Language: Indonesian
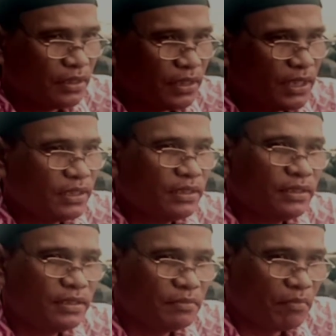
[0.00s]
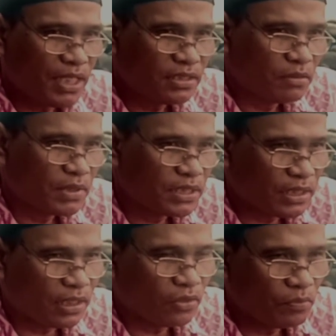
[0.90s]
dan
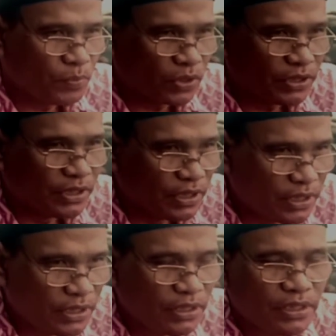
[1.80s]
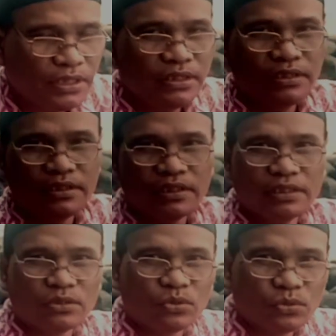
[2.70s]
masing-masing kelompok ini
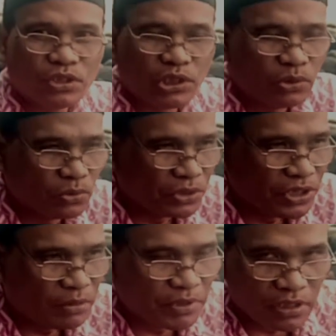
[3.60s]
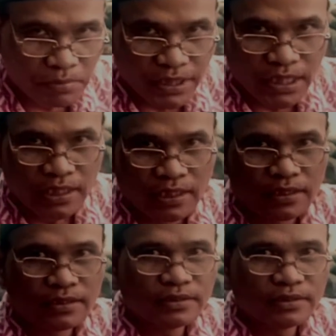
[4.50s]
itu teologinya beda-beda